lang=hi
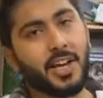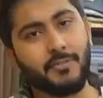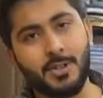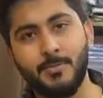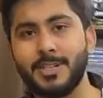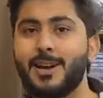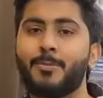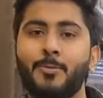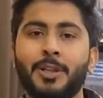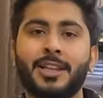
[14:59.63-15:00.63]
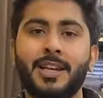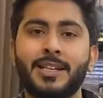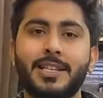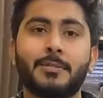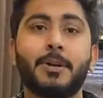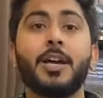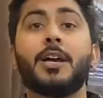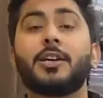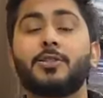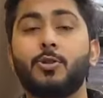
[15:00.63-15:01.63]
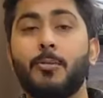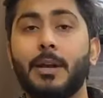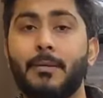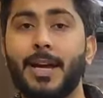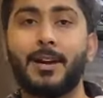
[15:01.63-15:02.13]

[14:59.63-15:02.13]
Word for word: गिफ्ट हमेशा आपको मिलते रहेंगे साथ में जो मेरा भाई